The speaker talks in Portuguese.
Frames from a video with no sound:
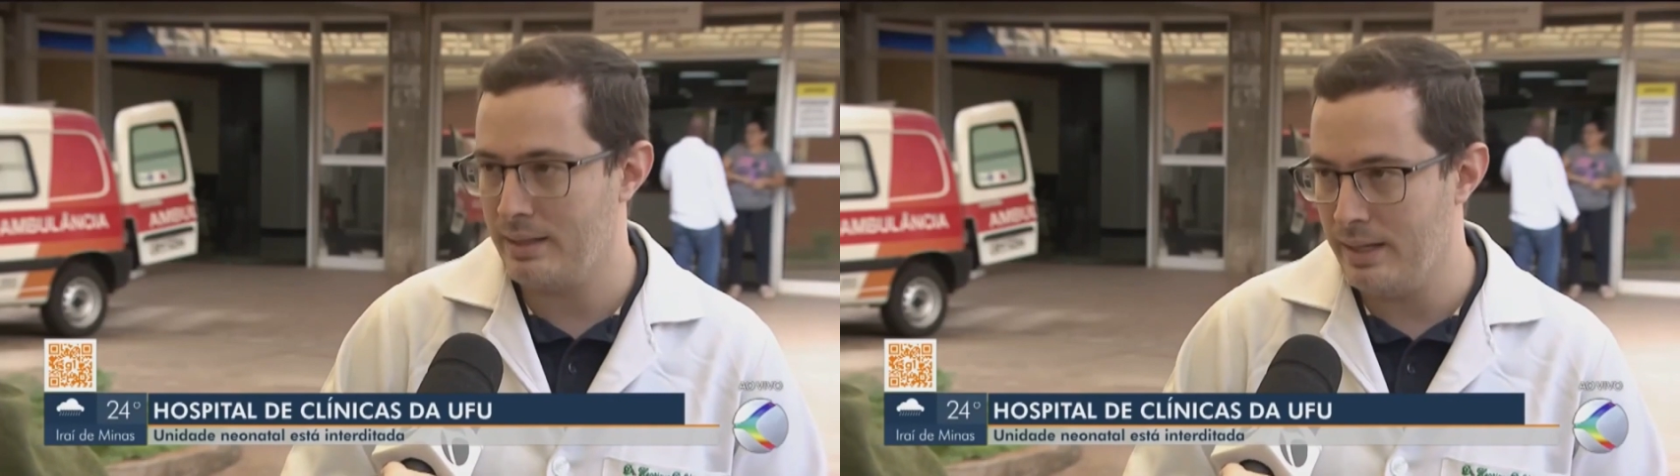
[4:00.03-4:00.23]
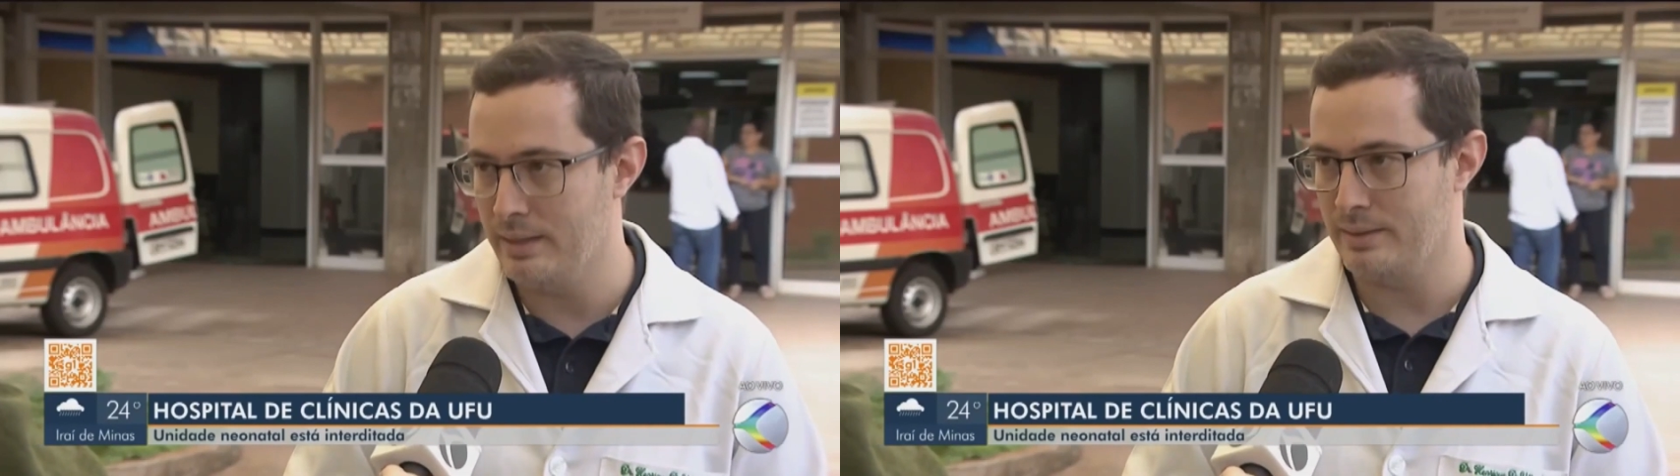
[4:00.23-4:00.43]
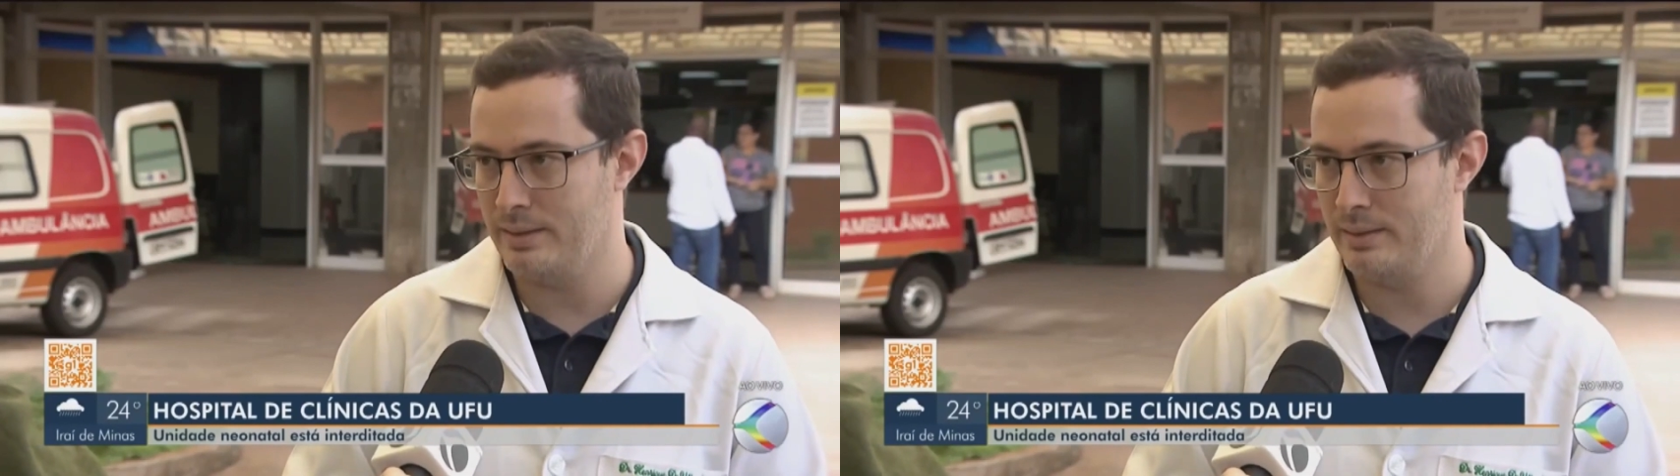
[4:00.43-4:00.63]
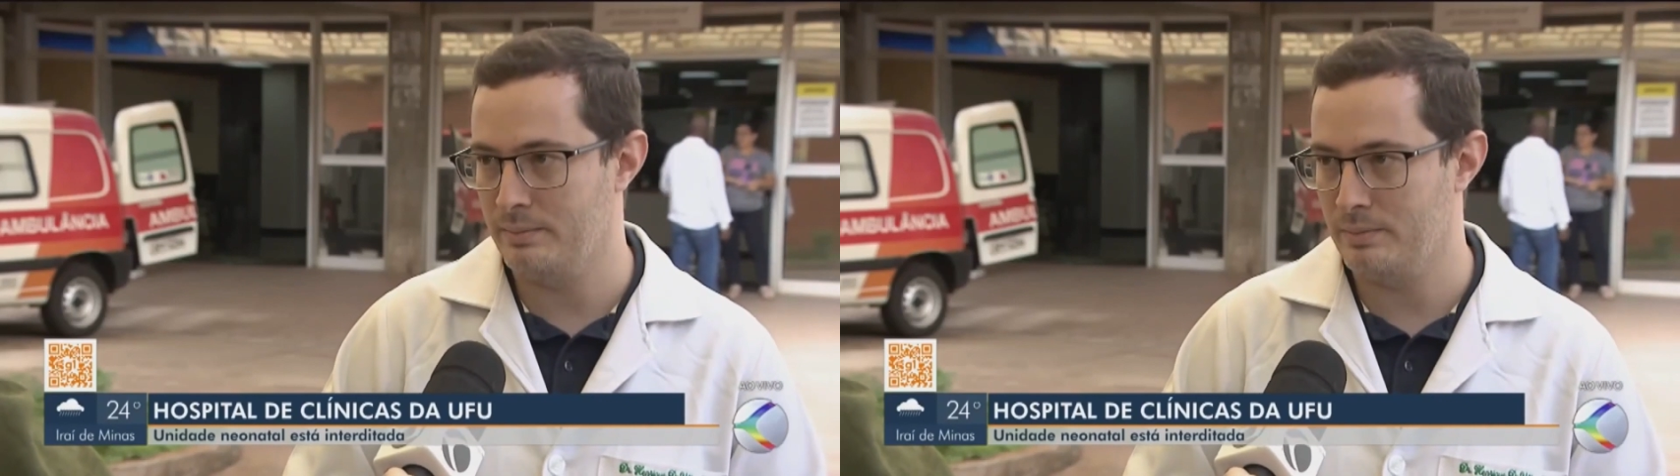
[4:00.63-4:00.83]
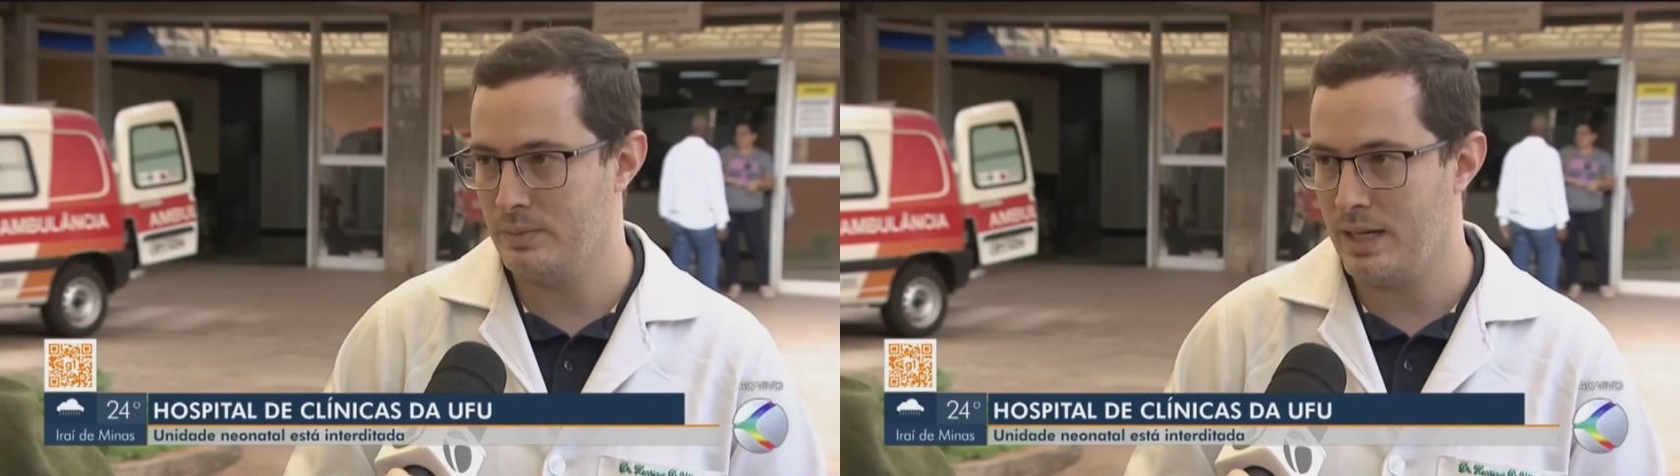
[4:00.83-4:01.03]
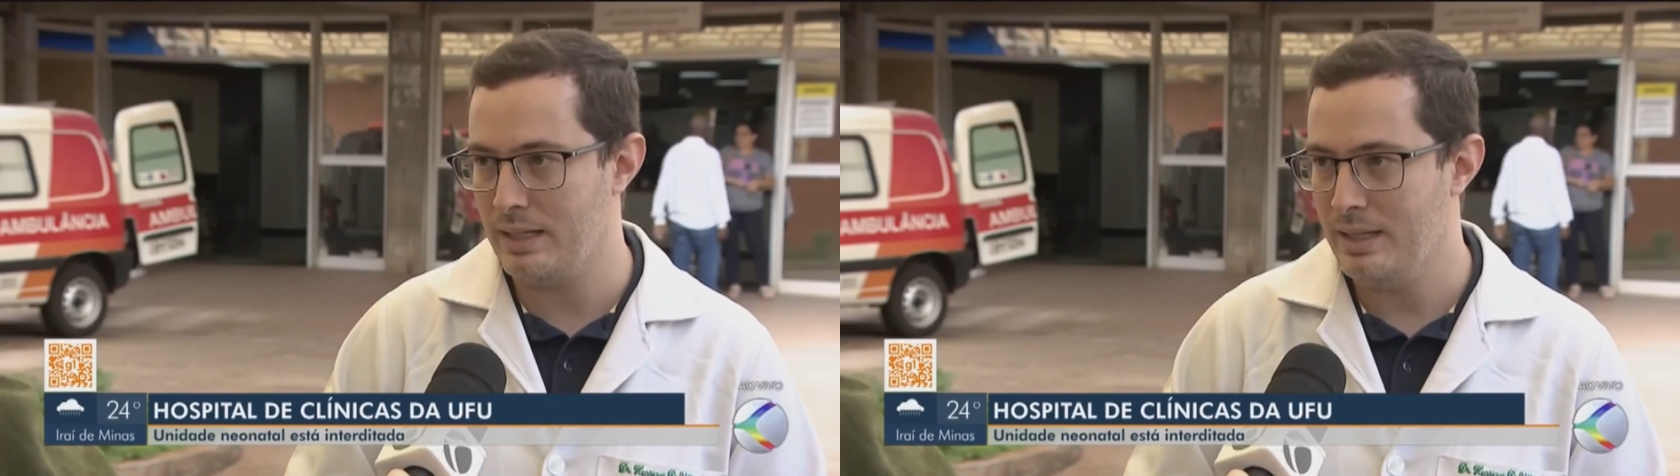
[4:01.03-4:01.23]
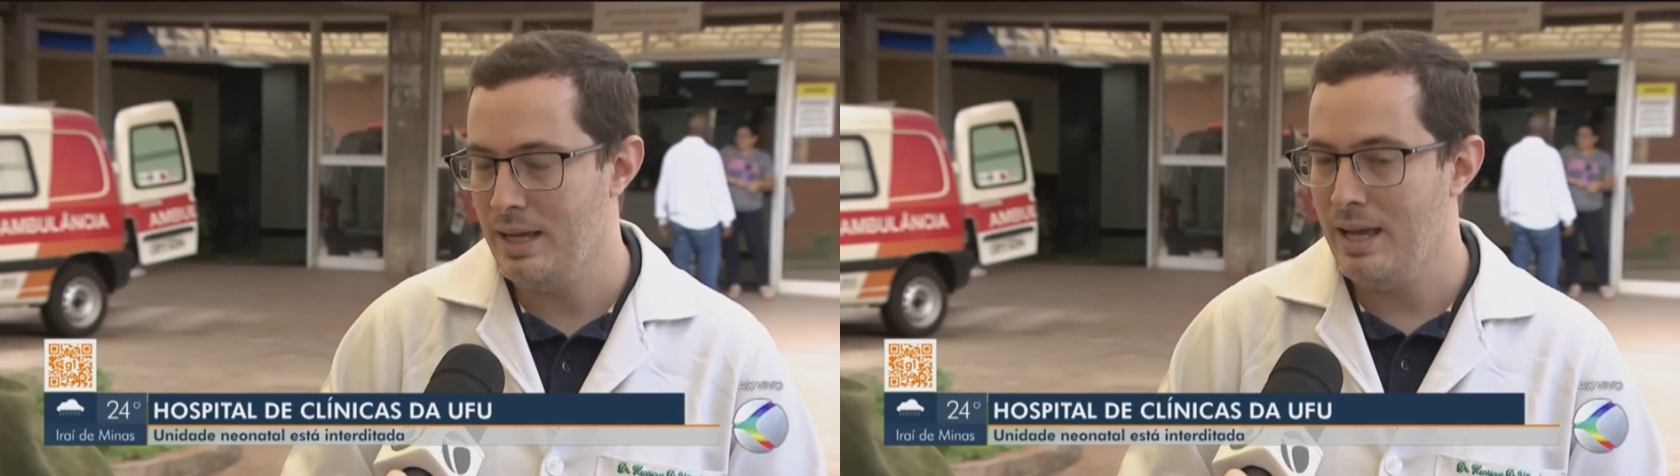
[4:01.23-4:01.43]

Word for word: criança tá?